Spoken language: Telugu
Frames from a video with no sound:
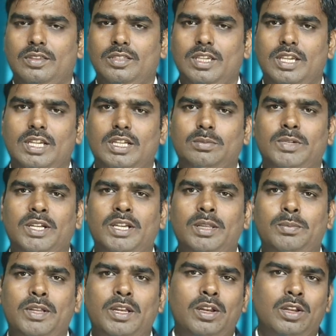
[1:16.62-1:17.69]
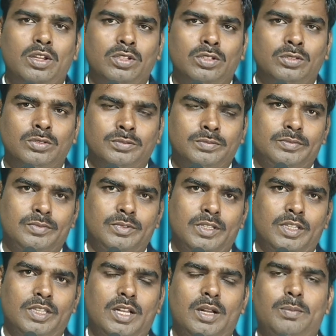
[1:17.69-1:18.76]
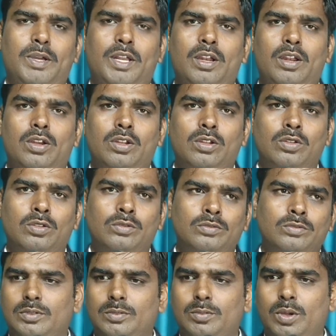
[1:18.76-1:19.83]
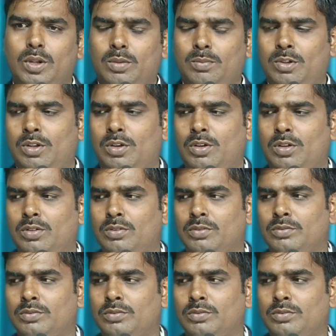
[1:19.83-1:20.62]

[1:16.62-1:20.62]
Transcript: జిగట వంటి పనిలోను ఇతర పనిలోను పొలములోను